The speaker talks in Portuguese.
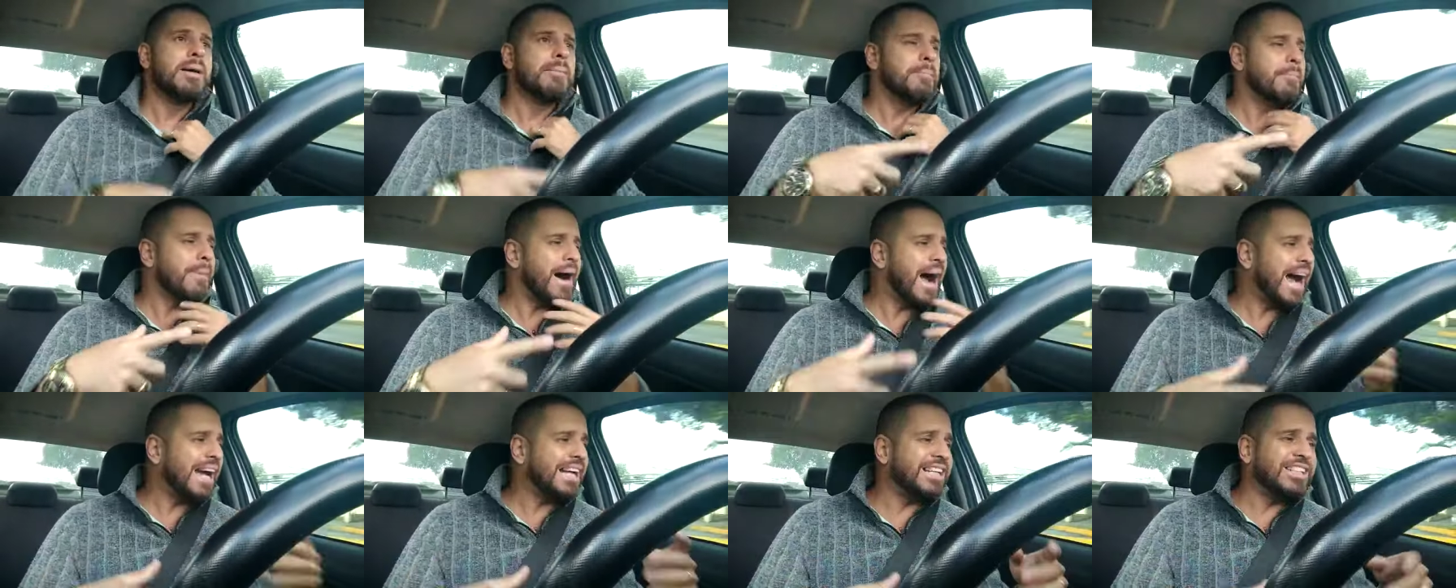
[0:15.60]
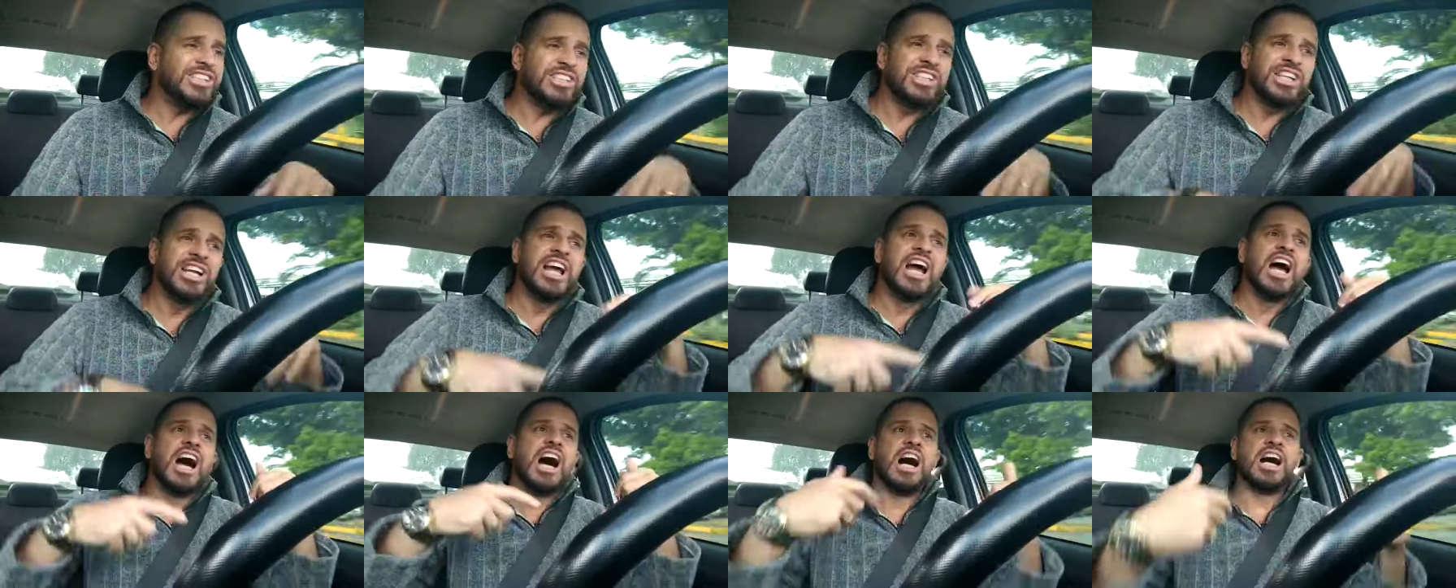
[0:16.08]
Mas
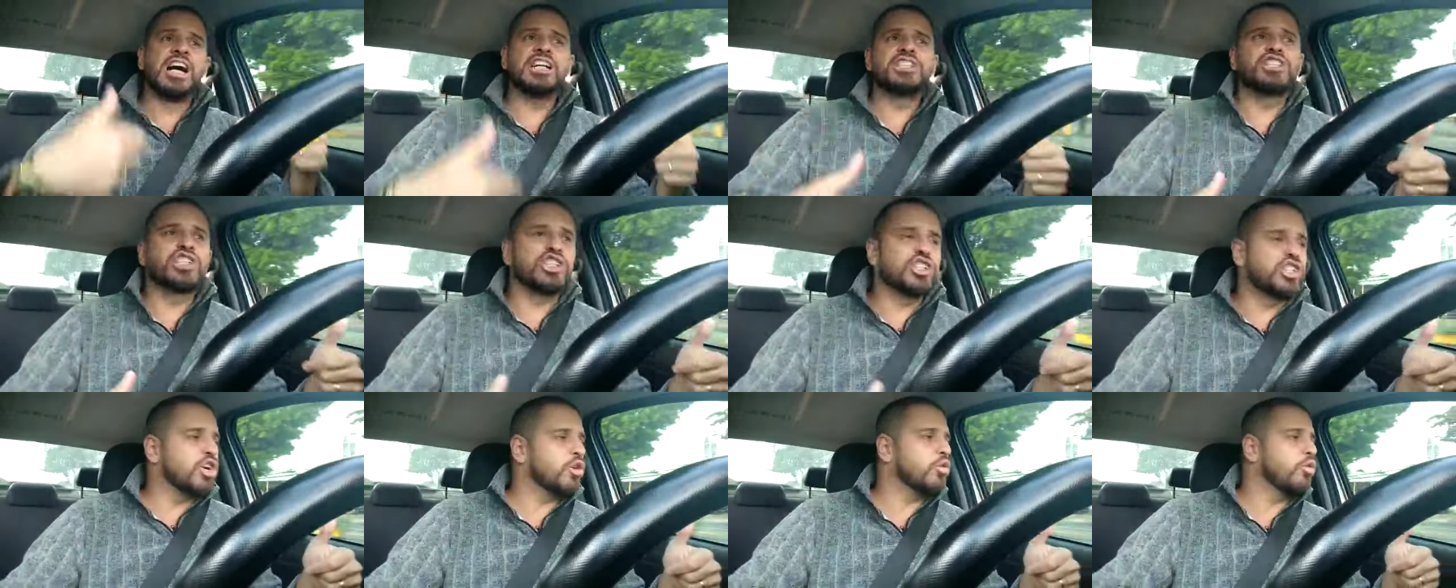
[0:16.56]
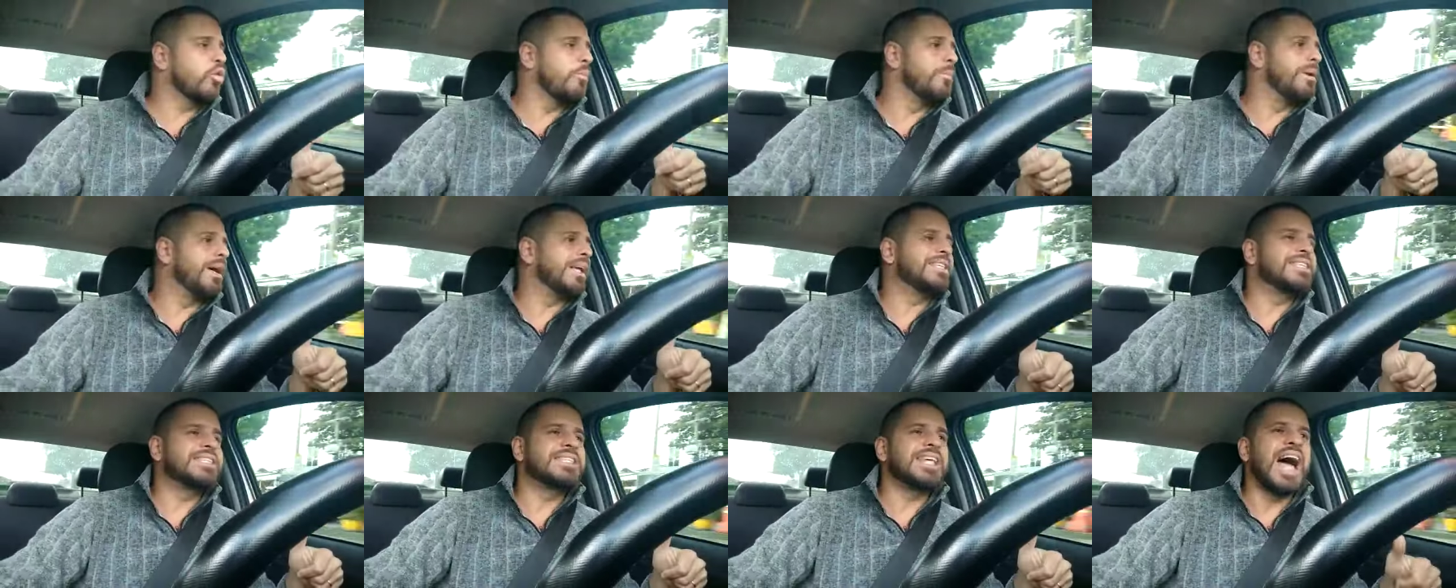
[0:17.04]
antes de
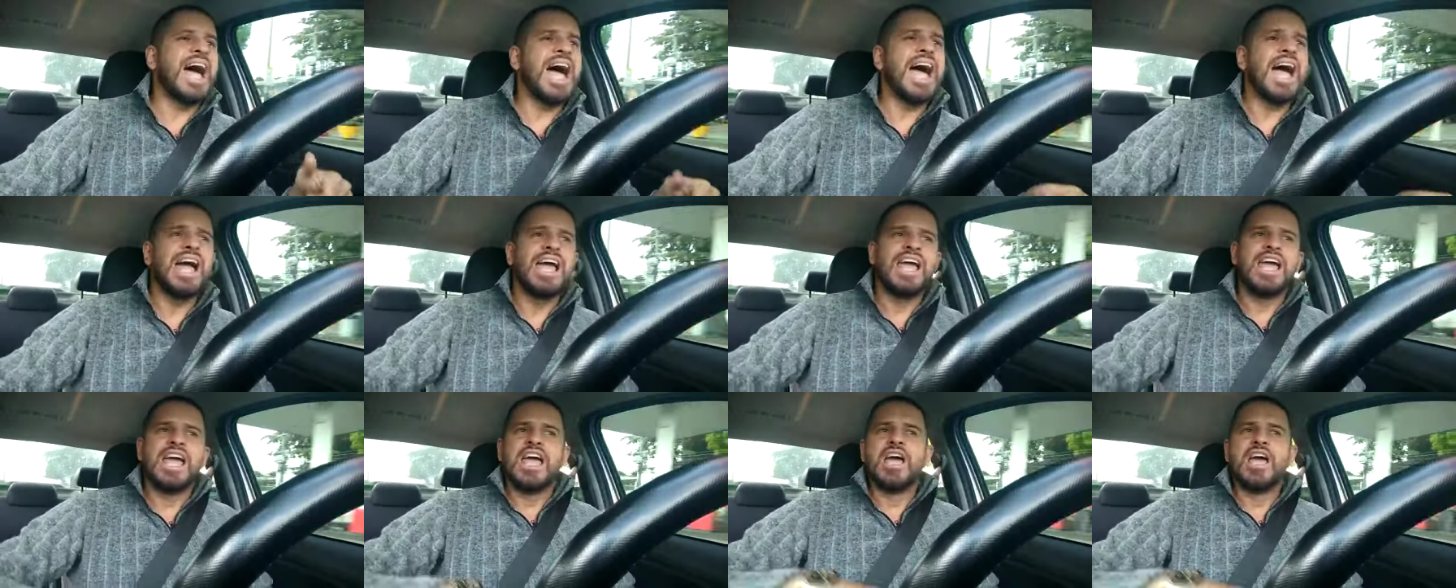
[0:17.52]
começar,